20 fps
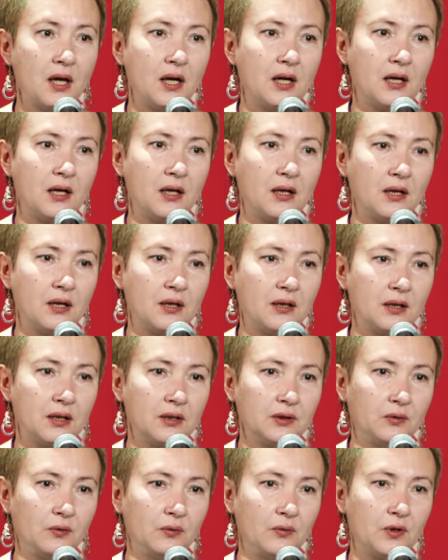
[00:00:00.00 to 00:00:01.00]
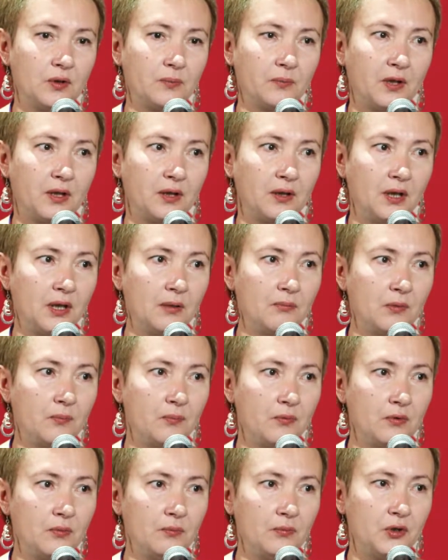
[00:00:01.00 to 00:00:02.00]
э, как строятся программы
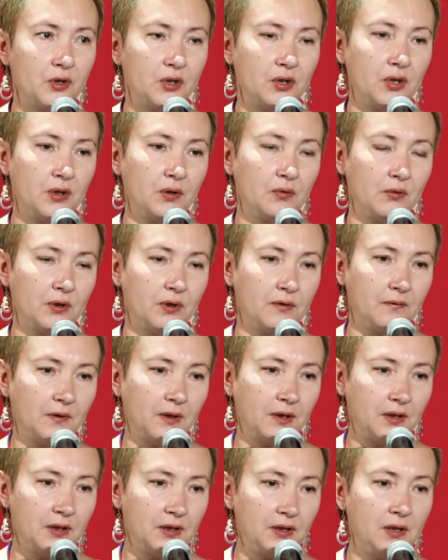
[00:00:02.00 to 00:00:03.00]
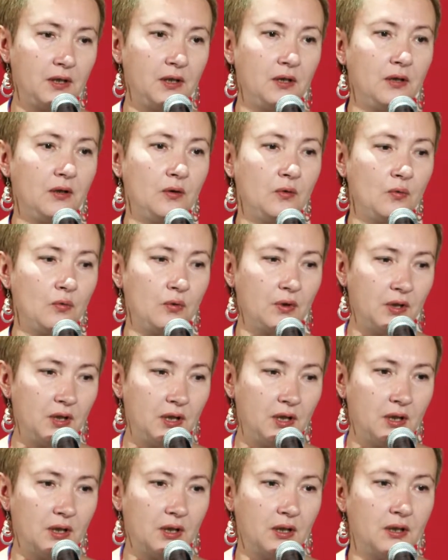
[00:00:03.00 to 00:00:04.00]
помощи не только в России, но
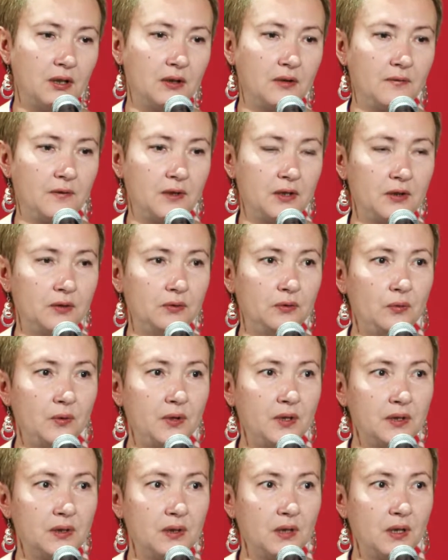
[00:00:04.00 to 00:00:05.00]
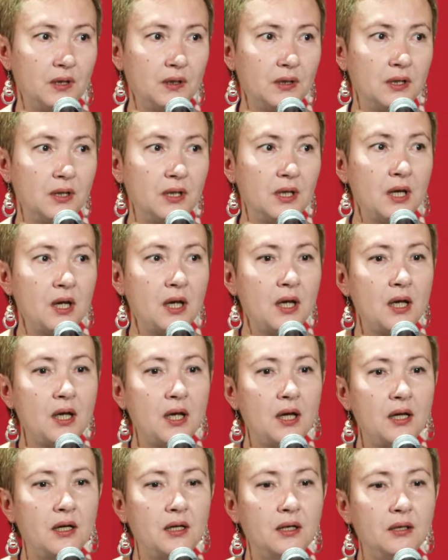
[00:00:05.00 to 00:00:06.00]
и э, в разных других странах.
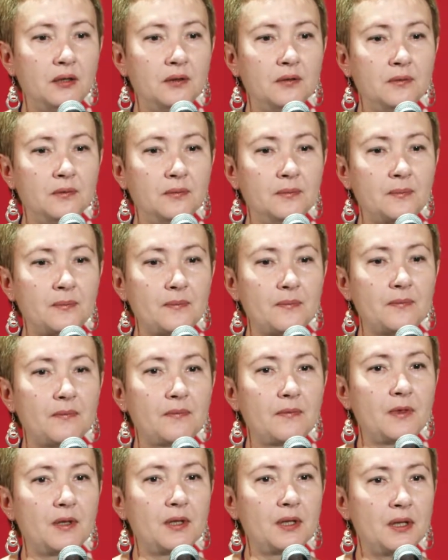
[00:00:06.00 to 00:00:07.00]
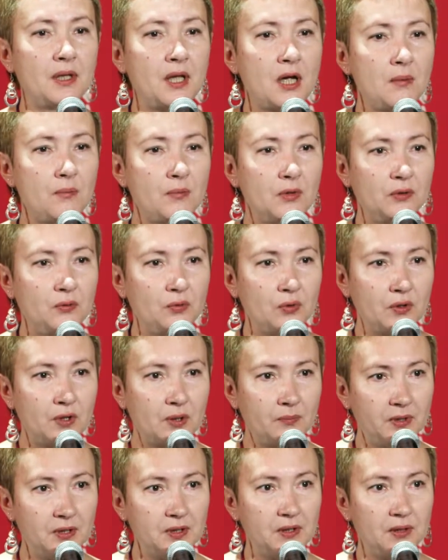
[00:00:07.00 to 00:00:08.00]
Э, нам нужно
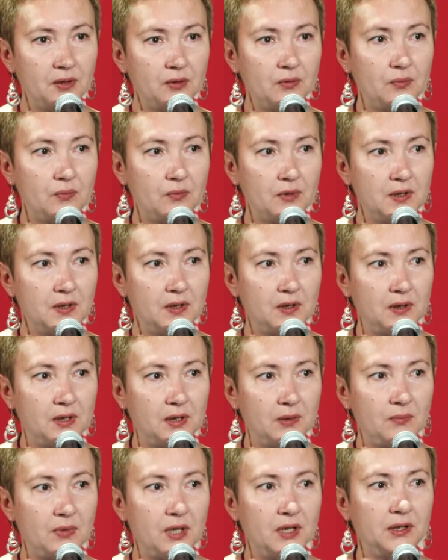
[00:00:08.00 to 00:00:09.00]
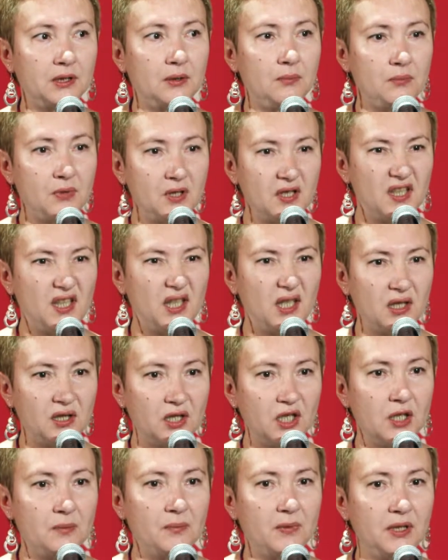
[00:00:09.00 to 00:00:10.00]
объяснять, что мы делаем. Это мы
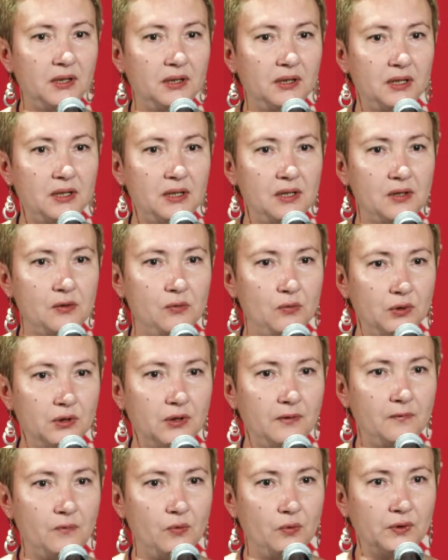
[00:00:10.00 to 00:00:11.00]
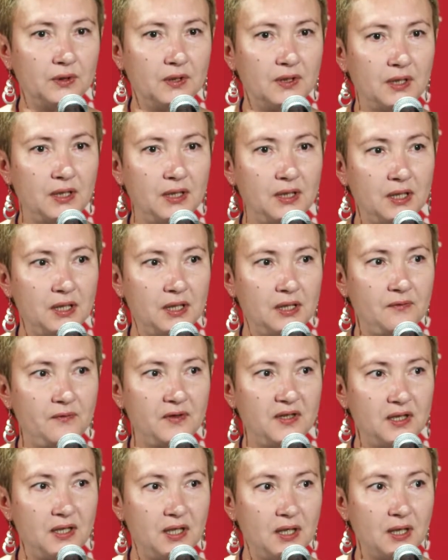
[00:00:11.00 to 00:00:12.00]
делаем это из года в год, изо дня в
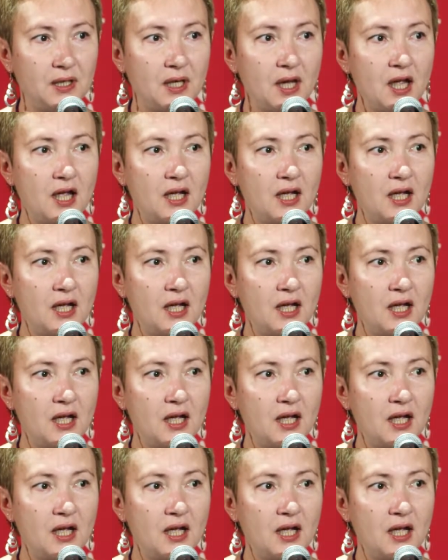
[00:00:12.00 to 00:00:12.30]
день.